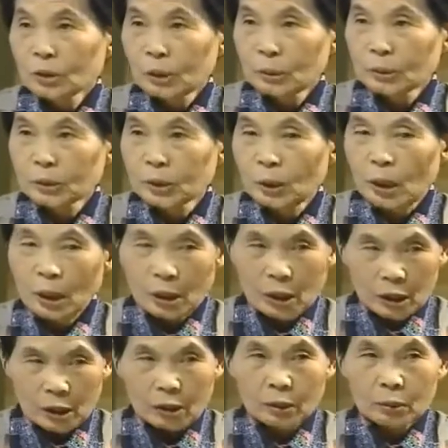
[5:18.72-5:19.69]
すみません
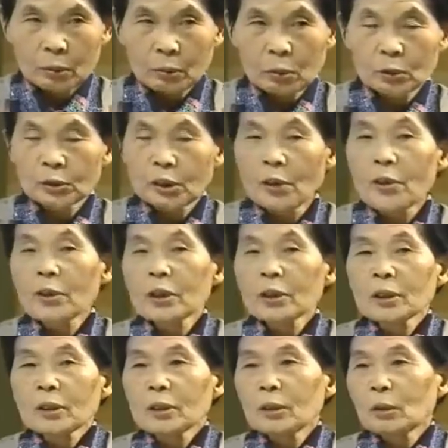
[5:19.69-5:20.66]
表
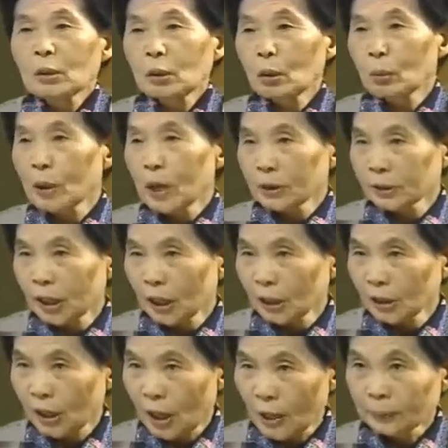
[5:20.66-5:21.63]
おばさ
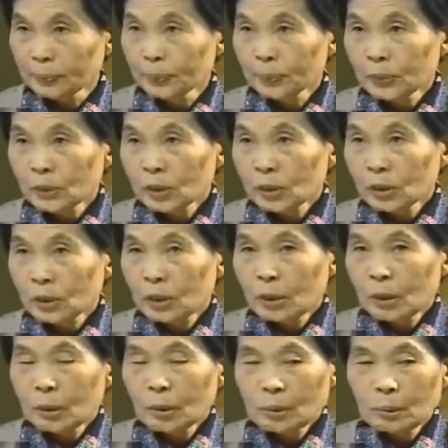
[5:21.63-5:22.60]
んが
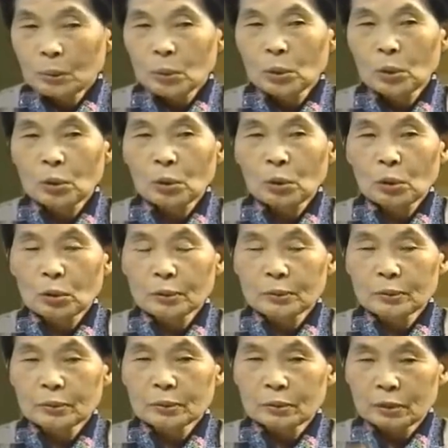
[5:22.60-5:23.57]
も
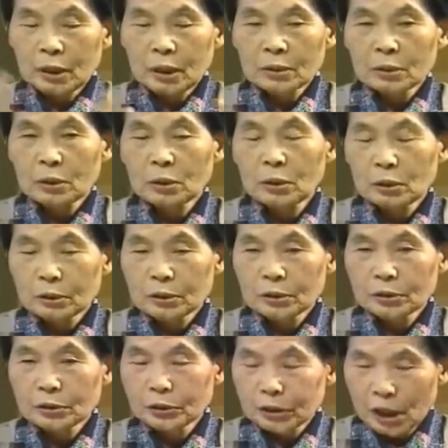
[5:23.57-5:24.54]
うあの
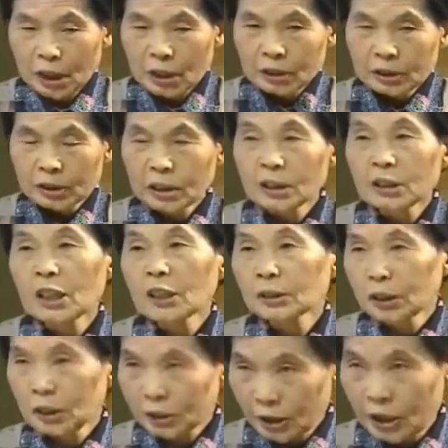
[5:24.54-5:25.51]
全身痩
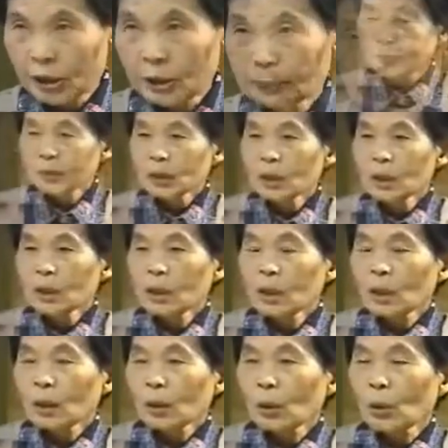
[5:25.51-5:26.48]
せて
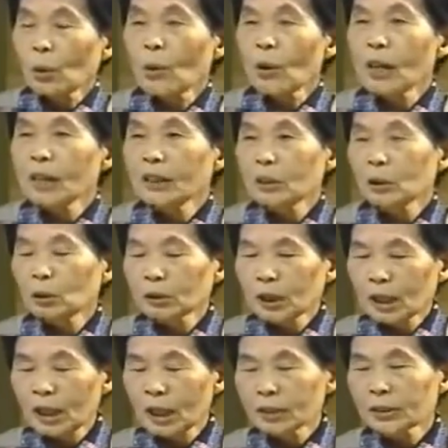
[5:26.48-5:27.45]
怖いよう
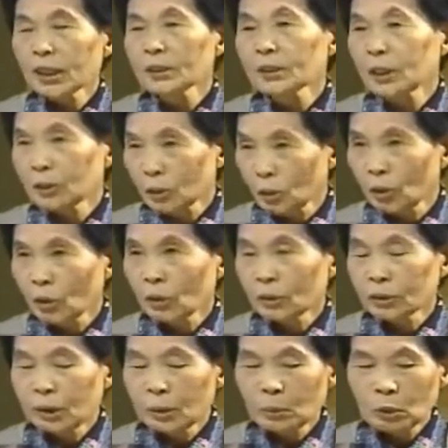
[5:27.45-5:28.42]
なかったけど
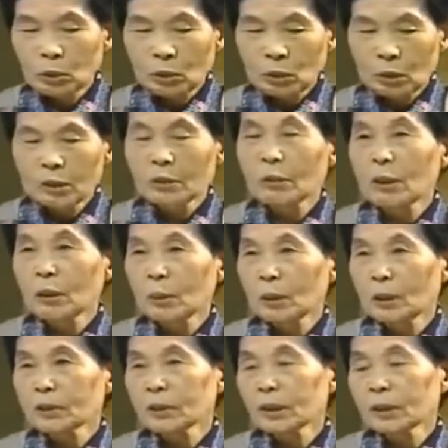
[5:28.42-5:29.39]
でもこれはお
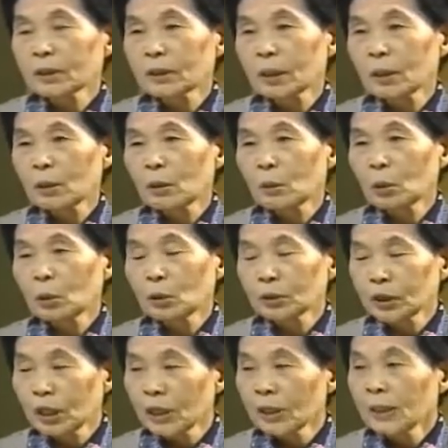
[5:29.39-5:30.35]
ばさんだ思う
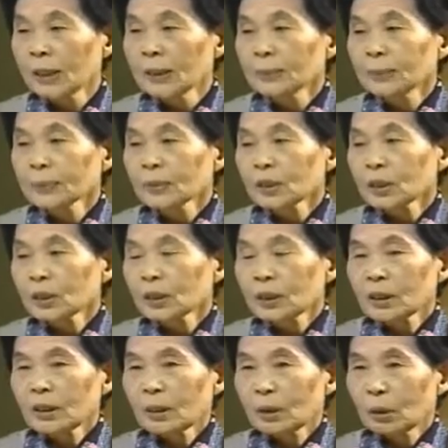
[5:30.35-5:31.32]
て「
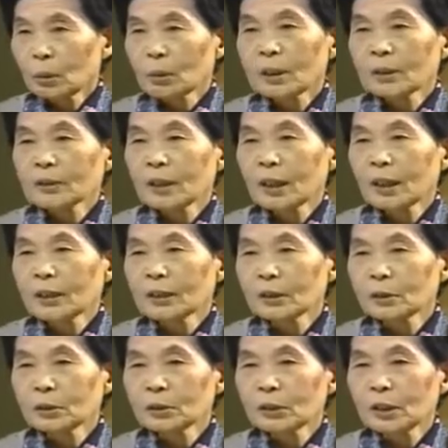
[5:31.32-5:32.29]
おばさん」
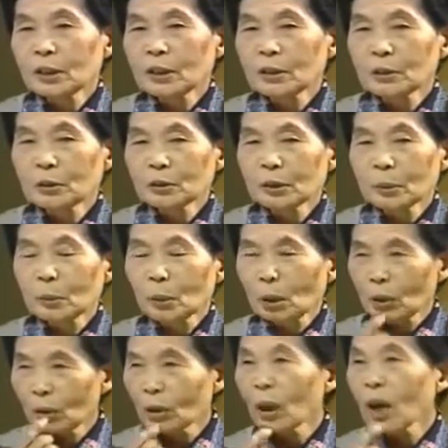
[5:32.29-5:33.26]
言うて言うても